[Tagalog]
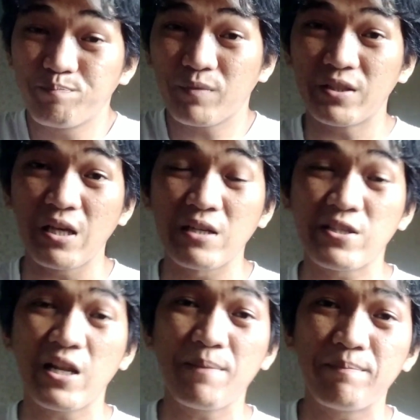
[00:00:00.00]
Hindi ang
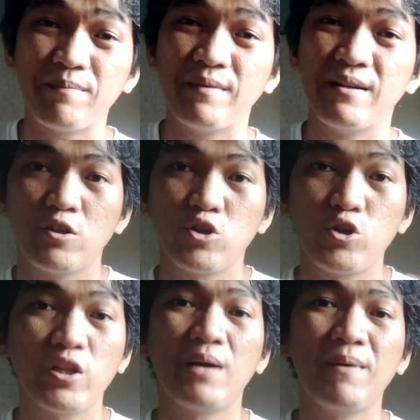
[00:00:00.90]
sarap. So
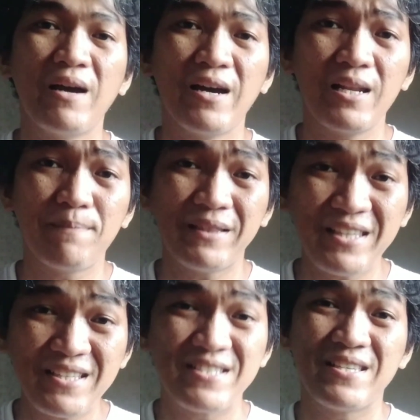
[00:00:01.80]
yun nga mga
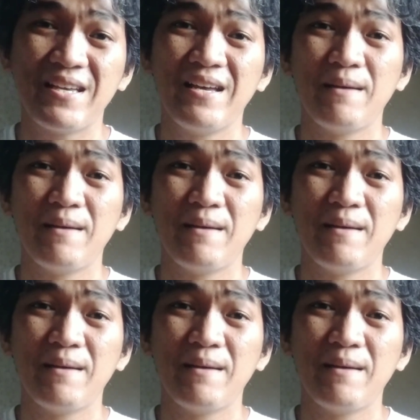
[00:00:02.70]
kalapatids,